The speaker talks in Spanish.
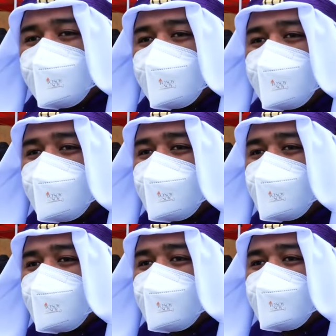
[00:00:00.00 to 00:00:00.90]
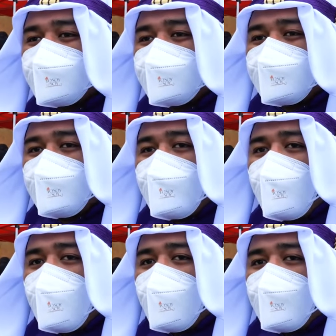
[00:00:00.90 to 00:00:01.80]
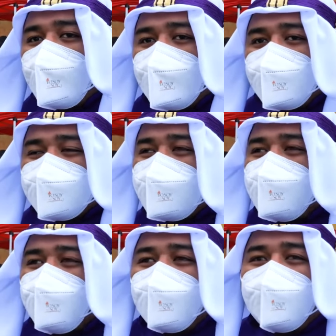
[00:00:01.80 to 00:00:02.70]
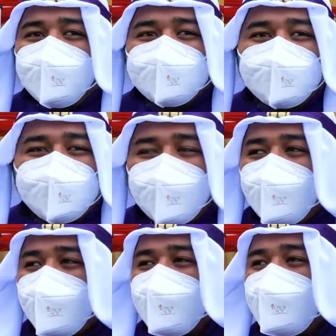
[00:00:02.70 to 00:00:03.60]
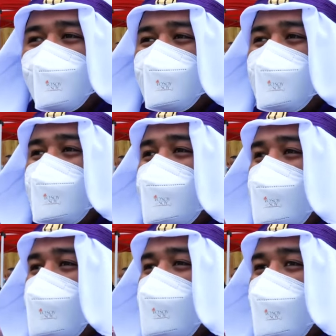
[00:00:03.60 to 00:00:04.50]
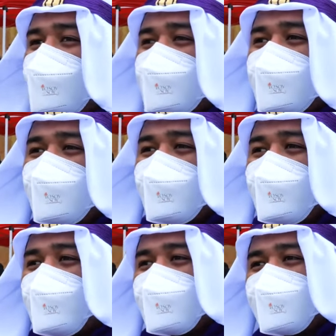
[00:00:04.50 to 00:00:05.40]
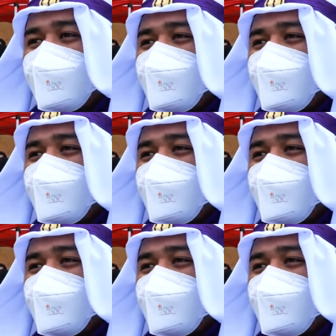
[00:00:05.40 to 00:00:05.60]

su, el traje que llevan? Este, el morado significa penitencia y el blanco significa paz y